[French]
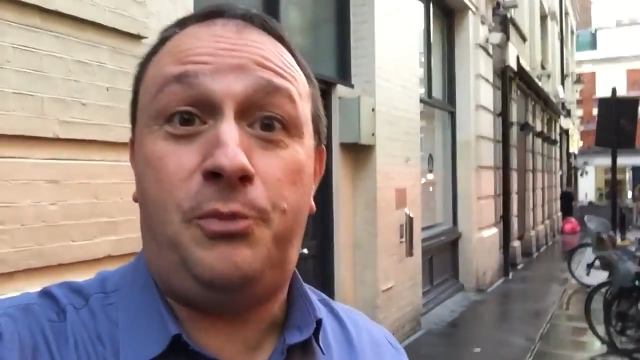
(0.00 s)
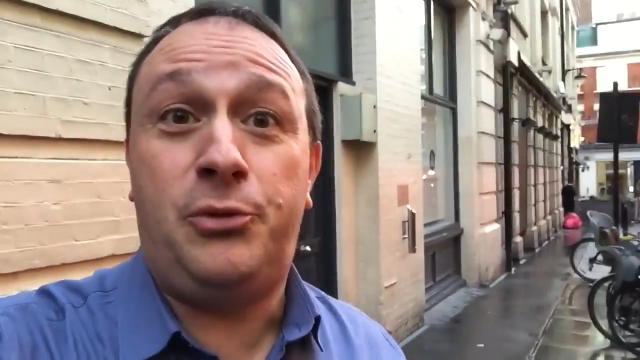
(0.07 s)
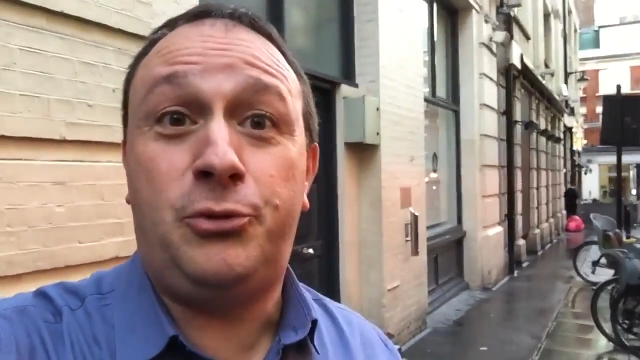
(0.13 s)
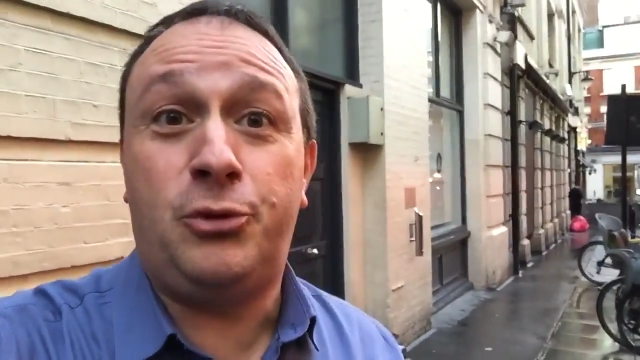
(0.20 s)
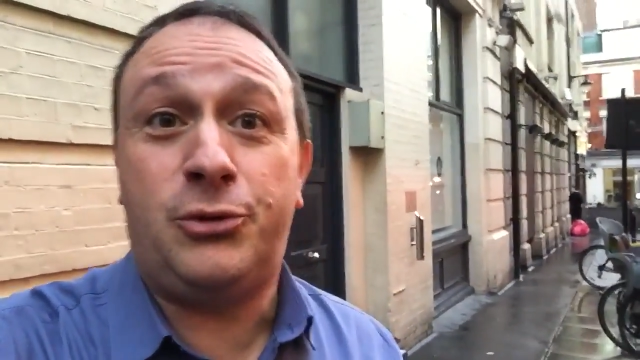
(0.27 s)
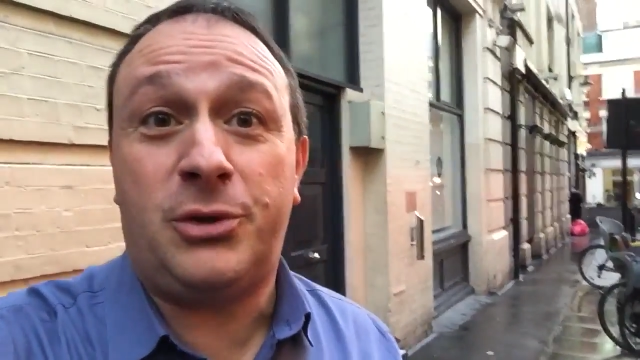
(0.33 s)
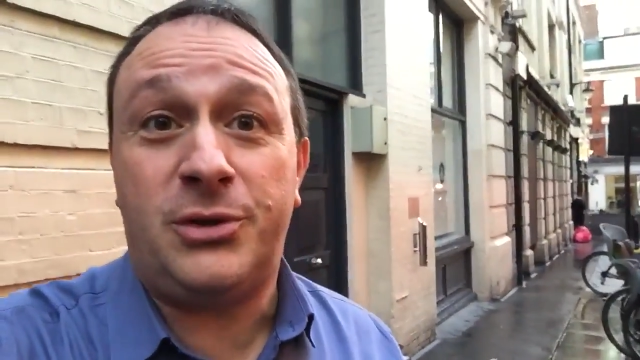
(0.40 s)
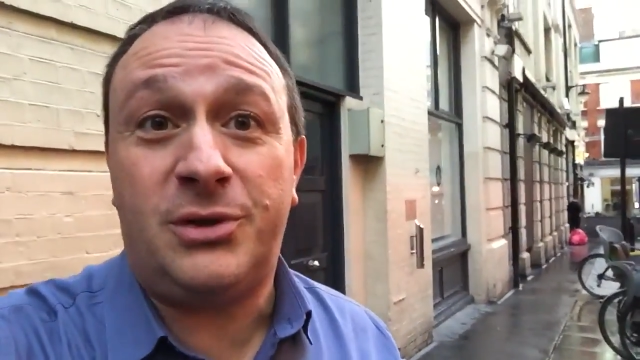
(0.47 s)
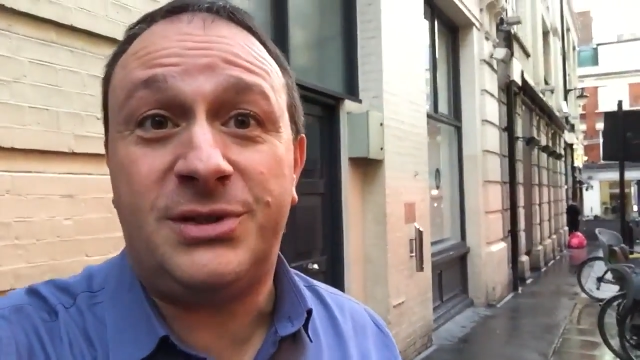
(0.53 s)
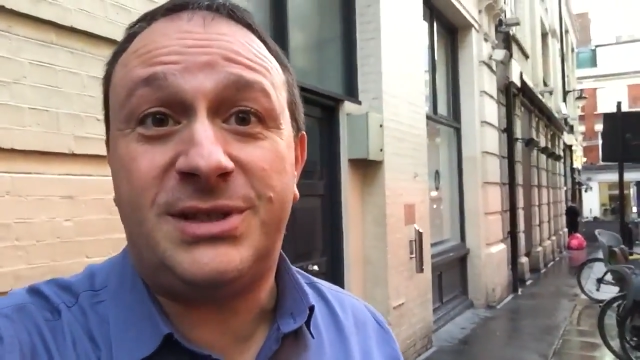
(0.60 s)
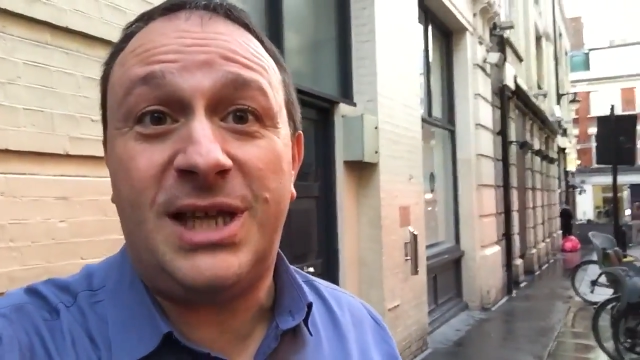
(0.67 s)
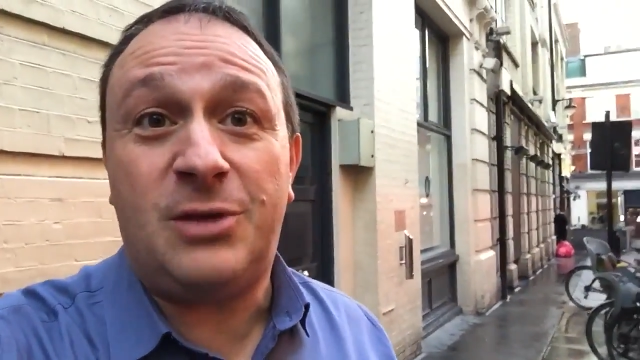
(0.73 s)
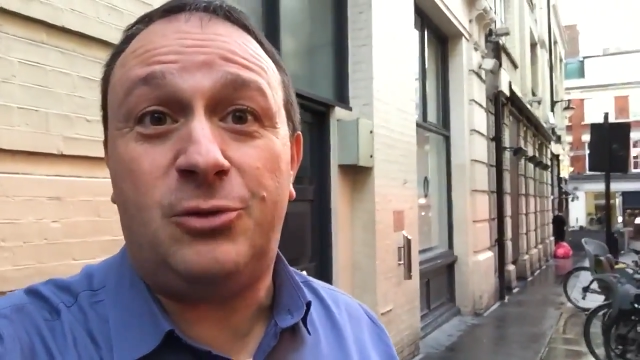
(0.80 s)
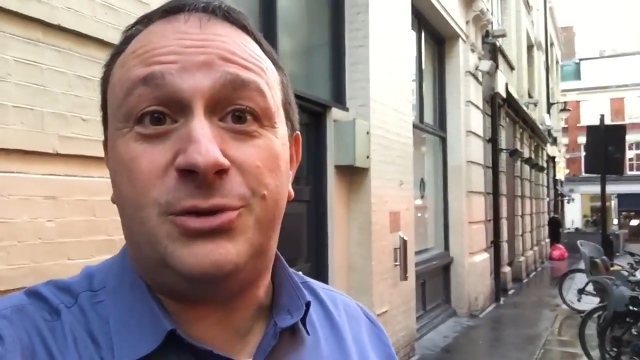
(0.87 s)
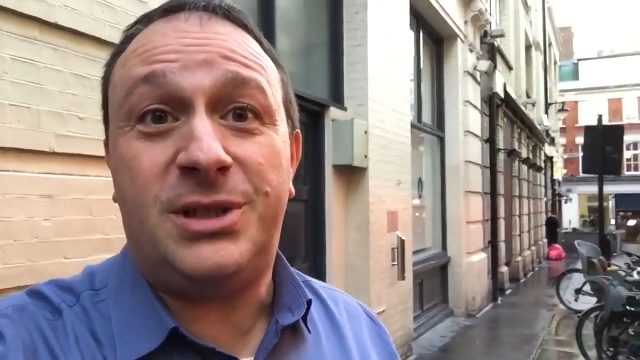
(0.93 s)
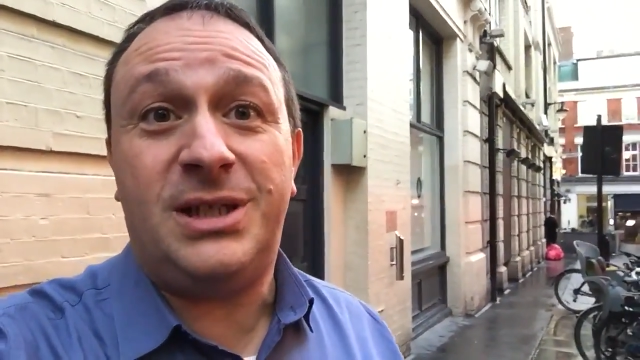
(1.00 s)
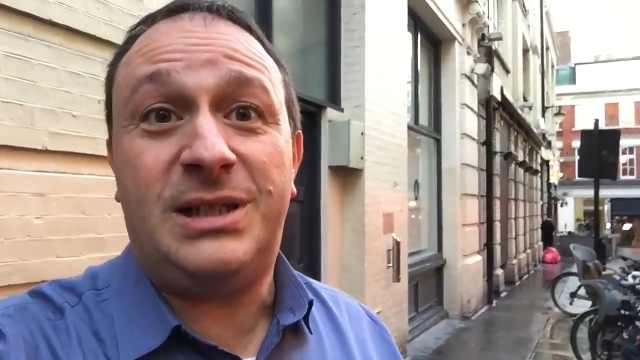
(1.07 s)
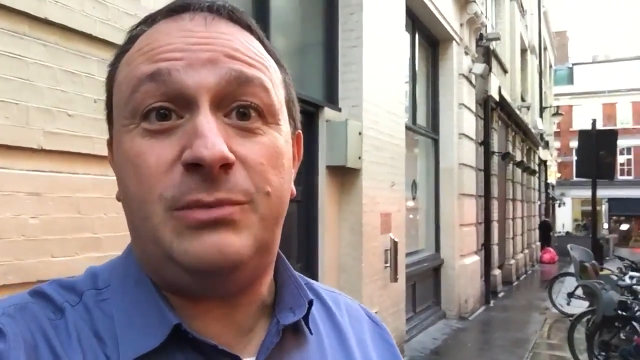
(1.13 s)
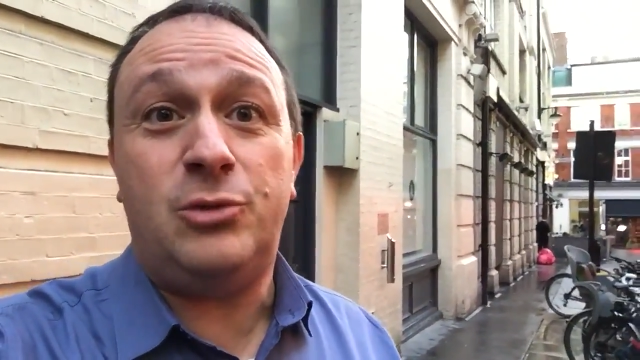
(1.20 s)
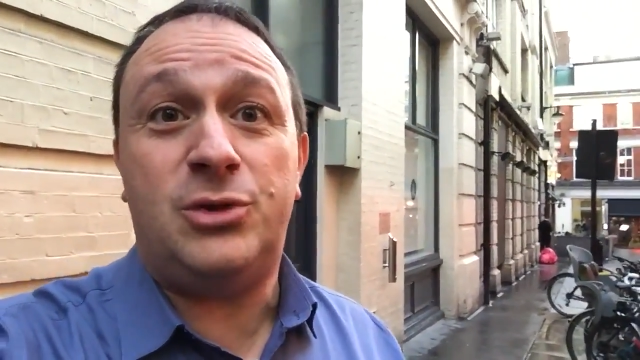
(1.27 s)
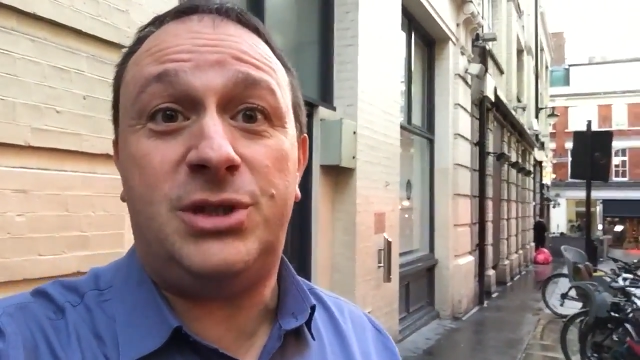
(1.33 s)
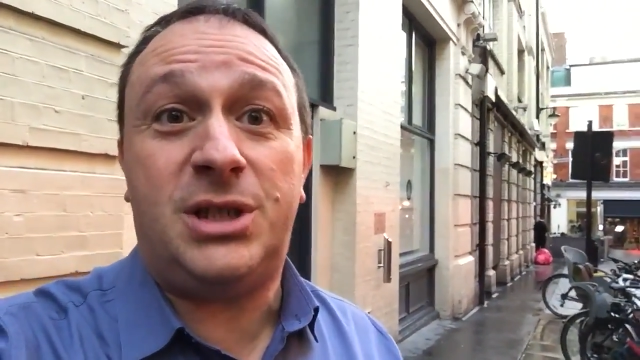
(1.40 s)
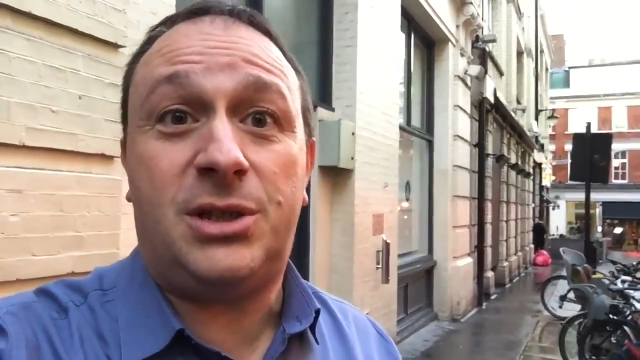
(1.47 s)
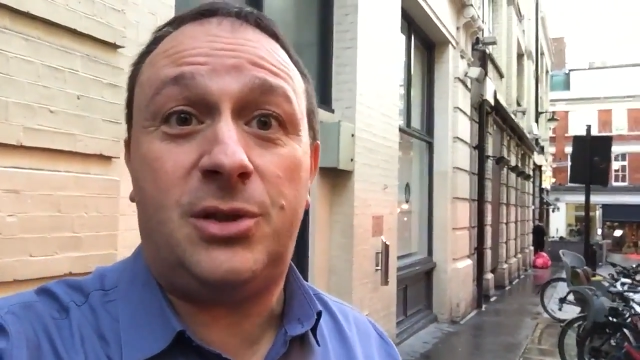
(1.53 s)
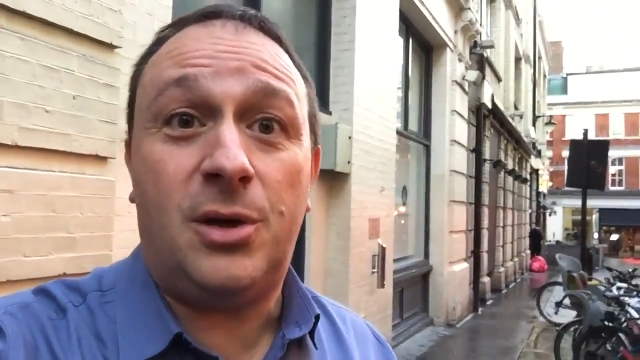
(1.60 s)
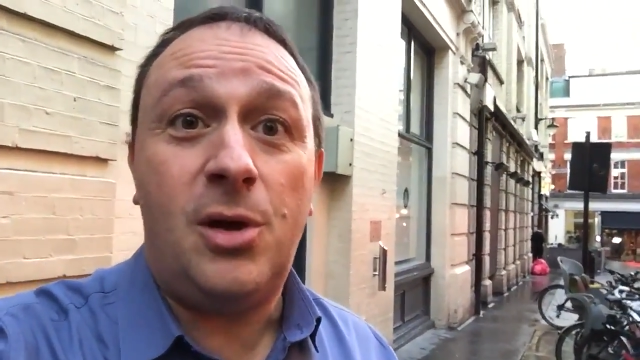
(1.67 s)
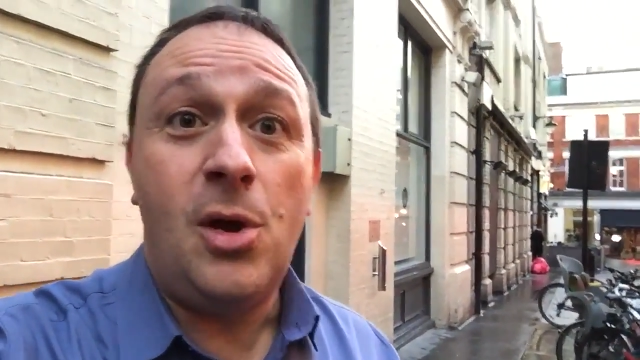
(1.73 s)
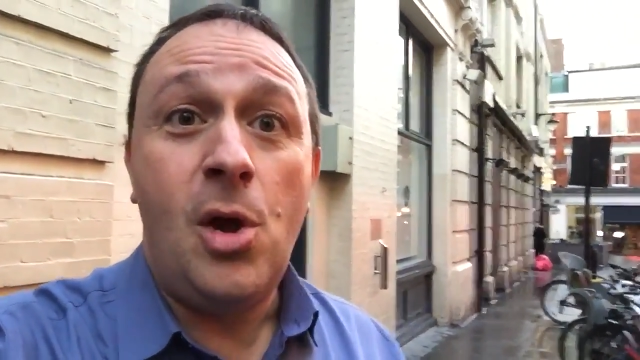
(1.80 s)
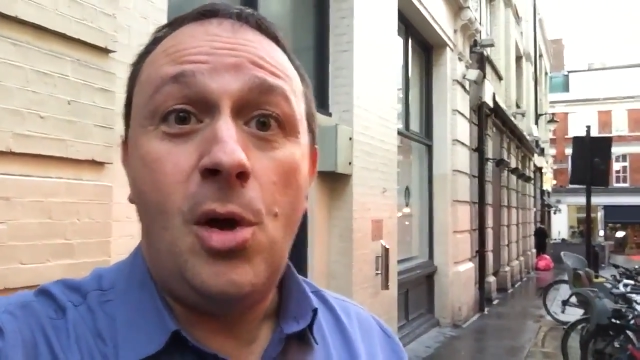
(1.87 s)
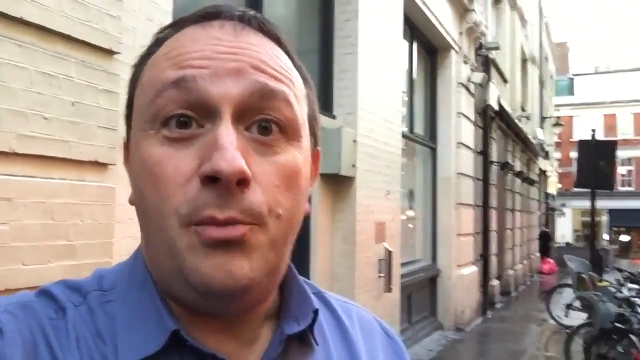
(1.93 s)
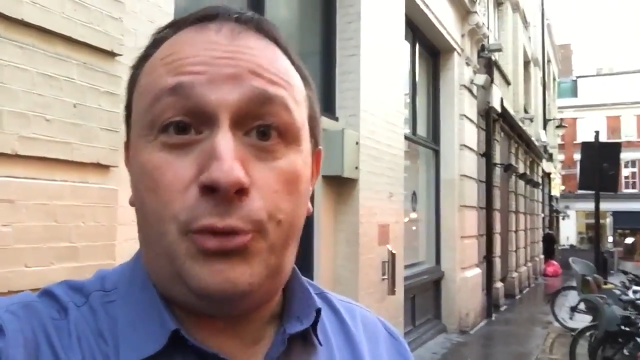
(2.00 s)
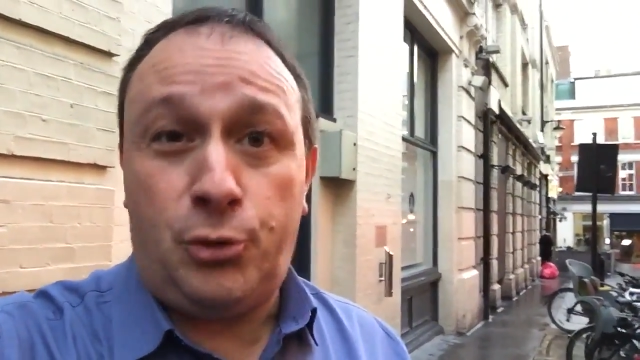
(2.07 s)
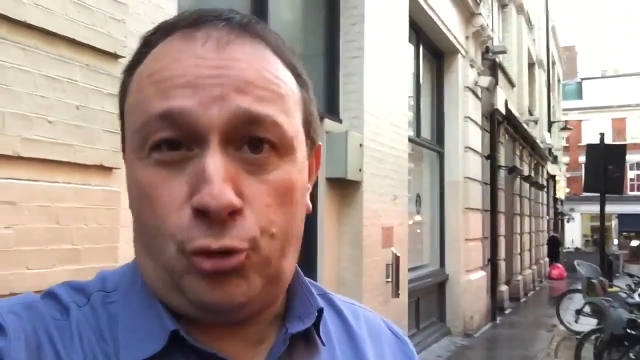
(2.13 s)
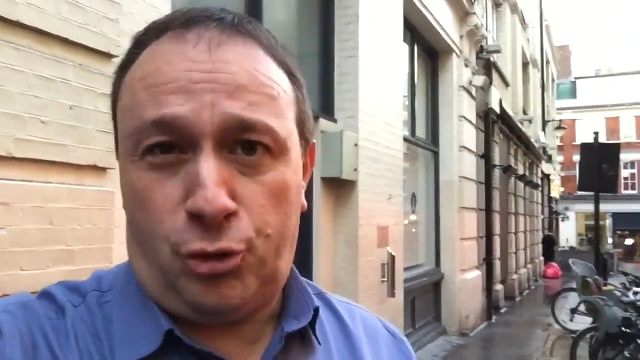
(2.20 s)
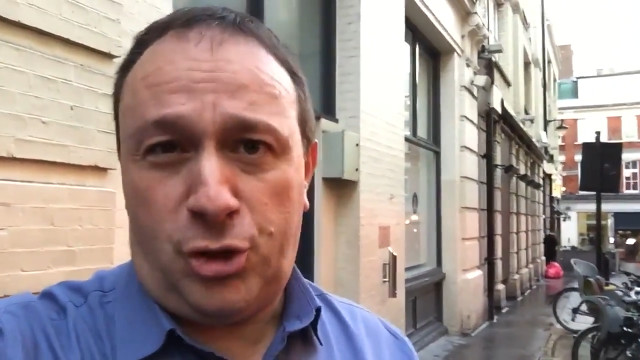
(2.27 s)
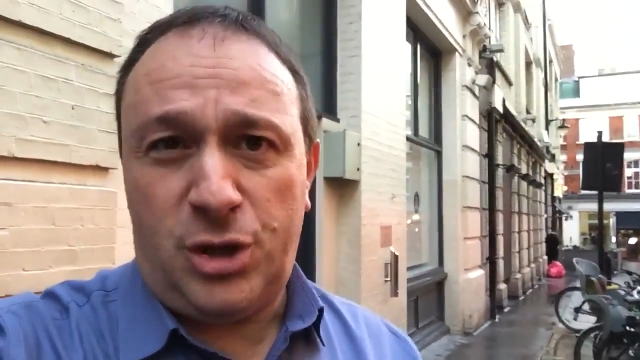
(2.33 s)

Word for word: plutôt tendance à écouter des musiques euh, plutôt